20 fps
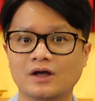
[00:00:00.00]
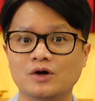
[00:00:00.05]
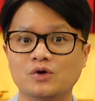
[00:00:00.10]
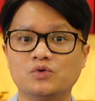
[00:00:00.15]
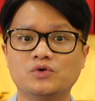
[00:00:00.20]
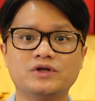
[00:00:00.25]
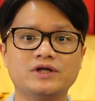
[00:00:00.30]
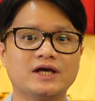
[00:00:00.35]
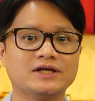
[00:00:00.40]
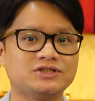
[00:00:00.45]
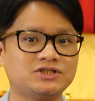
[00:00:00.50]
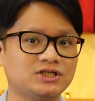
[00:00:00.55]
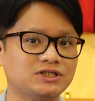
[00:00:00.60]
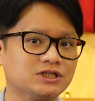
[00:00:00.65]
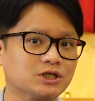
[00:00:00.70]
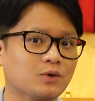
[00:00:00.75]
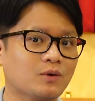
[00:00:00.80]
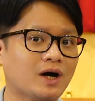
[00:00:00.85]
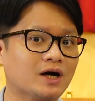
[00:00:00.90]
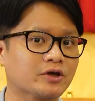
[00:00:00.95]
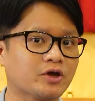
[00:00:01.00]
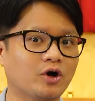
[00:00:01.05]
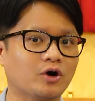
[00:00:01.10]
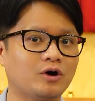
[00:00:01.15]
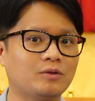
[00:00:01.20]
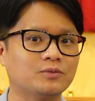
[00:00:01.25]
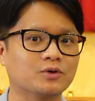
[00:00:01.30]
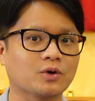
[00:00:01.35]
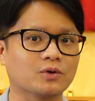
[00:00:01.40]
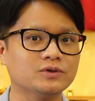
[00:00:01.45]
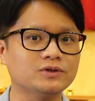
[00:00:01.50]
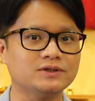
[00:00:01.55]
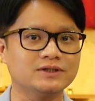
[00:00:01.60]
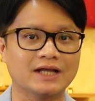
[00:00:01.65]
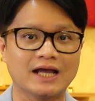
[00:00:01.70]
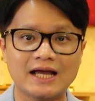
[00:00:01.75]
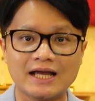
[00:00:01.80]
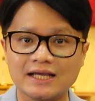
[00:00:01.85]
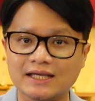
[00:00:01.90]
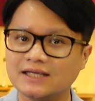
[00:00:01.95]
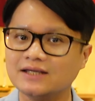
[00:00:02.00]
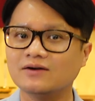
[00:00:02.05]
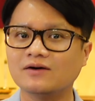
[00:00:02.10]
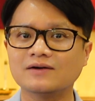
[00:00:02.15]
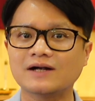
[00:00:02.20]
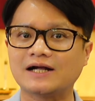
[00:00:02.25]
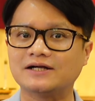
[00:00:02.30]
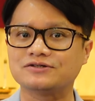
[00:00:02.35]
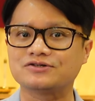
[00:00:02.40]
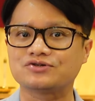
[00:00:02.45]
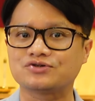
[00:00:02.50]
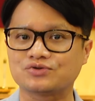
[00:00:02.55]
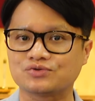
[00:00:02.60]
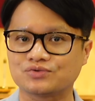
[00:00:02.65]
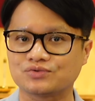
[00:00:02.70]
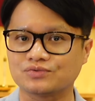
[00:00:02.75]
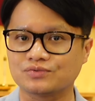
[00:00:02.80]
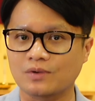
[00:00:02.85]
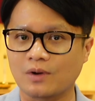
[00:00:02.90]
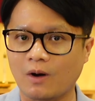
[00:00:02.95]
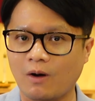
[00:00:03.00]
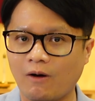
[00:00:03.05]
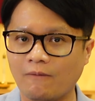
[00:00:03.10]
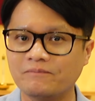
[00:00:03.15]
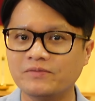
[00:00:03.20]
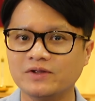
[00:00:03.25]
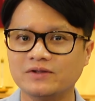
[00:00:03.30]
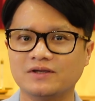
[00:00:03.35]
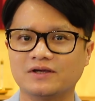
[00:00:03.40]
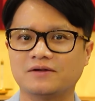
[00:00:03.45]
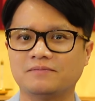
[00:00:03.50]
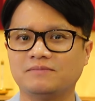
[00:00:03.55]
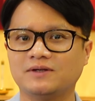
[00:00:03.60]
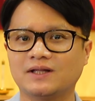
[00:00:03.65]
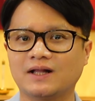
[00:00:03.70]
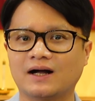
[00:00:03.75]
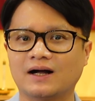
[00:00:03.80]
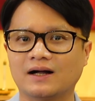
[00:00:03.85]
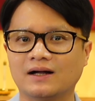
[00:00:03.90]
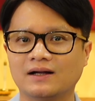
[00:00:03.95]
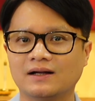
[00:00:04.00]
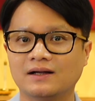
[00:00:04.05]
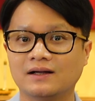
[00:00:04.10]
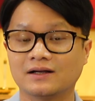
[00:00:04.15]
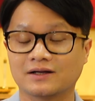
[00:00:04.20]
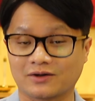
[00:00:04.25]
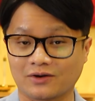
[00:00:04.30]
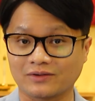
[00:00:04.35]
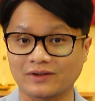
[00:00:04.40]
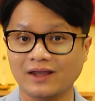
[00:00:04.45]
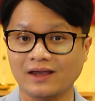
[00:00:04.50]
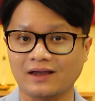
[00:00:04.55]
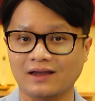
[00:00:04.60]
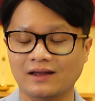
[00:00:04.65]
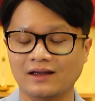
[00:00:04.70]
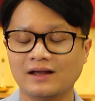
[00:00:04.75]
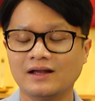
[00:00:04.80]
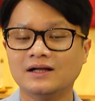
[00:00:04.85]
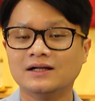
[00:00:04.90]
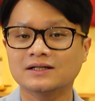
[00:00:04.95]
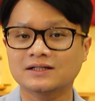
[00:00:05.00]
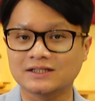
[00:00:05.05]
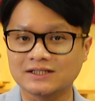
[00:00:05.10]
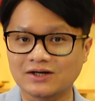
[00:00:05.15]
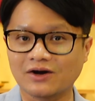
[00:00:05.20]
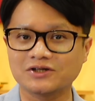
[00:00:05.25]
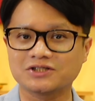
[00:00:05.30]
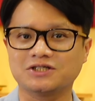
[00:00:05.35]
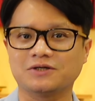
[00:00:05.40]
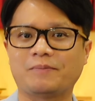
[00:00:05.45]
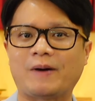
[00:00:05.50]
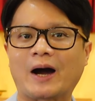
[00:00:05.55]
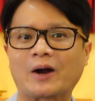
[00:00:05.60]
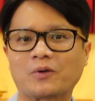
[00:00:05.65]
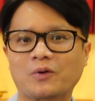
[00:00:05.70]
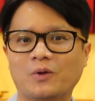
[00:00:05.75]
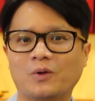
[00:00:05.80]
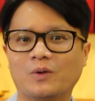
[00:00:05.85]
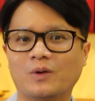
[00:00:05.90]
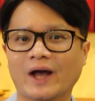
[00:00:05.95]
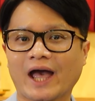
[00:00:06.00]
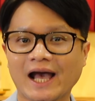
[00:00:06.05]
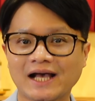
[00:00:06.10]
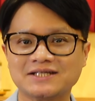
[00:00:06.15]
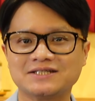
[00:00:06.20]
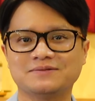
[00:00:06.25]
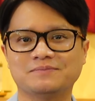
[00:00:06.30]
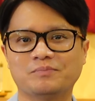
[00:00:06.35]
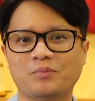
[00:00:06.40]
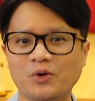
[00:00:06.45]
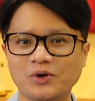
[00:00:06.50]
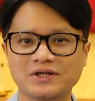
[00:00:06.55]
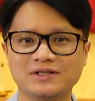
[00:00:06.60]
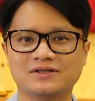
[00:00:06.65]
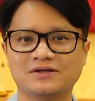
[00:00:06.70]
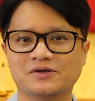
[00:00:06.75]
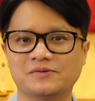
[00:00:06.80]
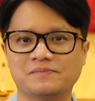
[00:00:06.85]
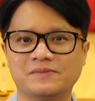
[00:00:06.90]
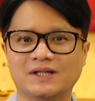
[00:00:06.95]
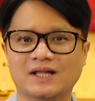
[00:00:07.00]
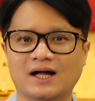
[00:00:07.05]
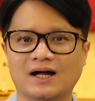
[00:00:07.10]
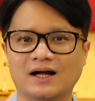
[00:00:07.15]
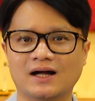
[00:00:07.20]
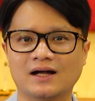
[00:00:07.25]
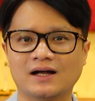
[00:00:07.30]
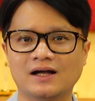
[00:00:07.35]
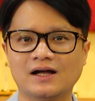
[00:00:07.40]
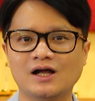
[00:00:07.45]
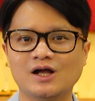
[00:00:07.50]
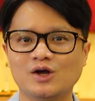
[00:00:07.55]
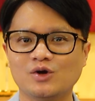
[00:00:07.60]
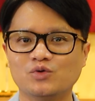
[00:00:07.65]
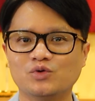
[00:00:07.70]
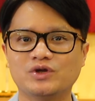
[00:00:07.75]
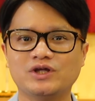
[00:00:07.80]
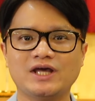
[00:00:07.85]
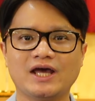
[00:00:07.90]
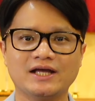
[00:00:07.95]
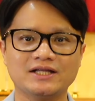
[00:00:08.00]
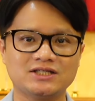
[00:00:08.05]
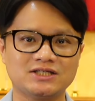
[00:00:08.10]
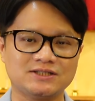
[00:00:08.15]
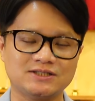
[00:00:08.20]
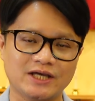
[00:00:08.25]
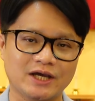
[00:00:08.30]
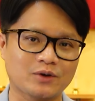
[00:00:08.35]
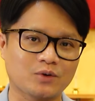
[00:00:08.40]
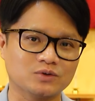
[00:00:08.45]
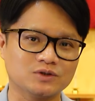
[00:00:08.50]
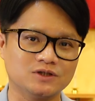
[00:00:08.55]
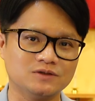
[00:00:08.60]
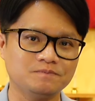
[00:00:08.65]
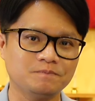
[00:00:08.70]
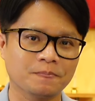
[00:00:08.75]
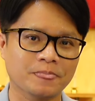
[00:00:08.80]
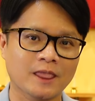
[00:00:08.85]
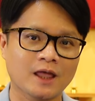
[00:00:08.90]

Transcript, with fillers: 우리의 지식과 경험으로는 일어날 수 없는 일입니다. 그런데 그것이 바로 핵심 포인트입니다. 우리의 지혜로는